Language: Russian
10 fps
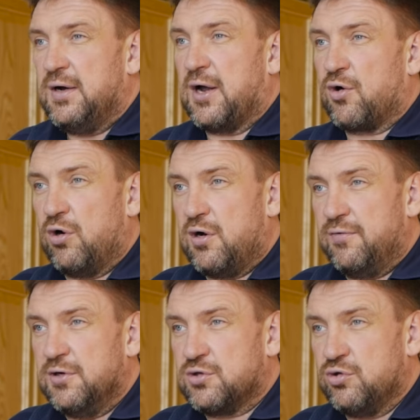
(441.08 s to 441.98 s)

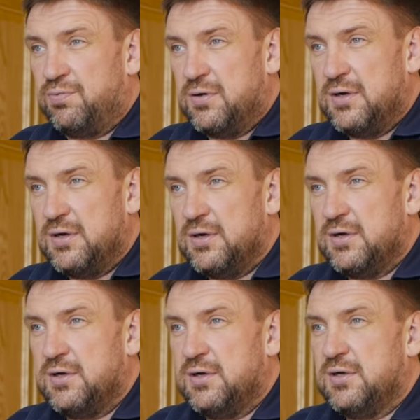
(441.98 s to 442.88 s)
Гороховый суп
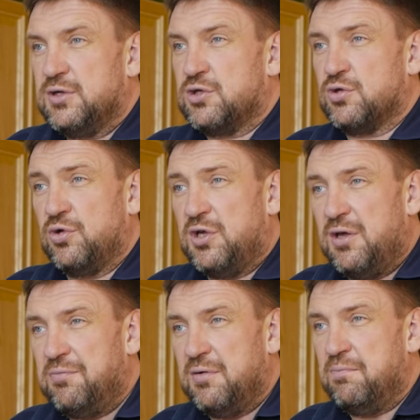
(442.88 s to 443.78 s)
с
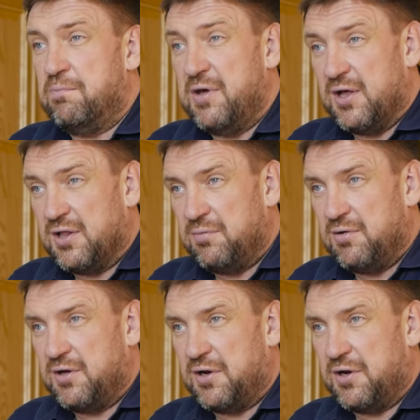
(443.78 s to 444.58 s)
сухими белыми